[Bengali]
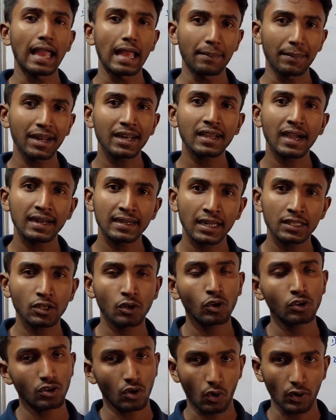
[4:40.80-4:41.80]
এম এল খান্না
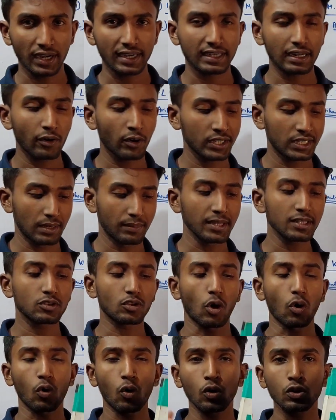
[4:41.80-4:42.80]
যখন অনেকটা হয়ে যাবে
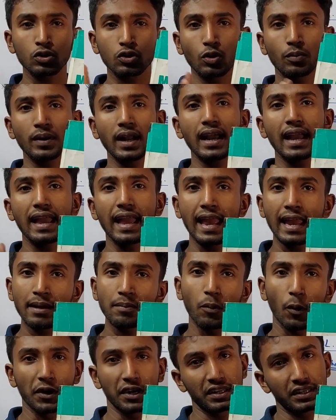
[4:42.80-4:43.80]
তখন তোমরা এই
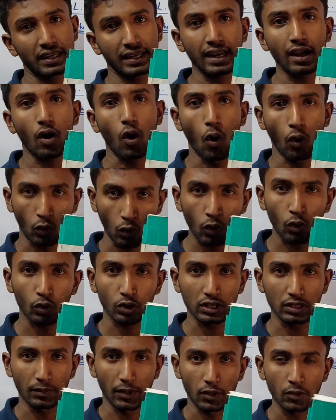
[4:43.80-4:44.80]
বইটি থেকে অঙ্ক
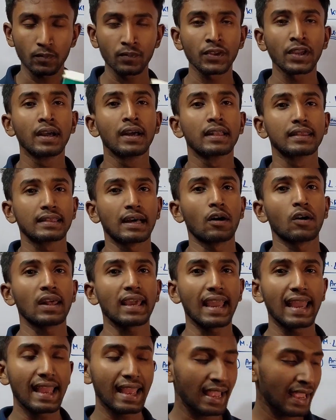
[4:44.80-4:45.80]
করতে পারো তাহলে
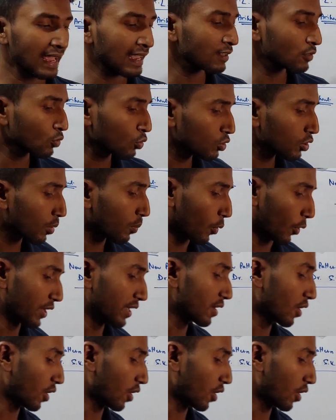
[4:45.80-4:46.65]
এই দুটো বই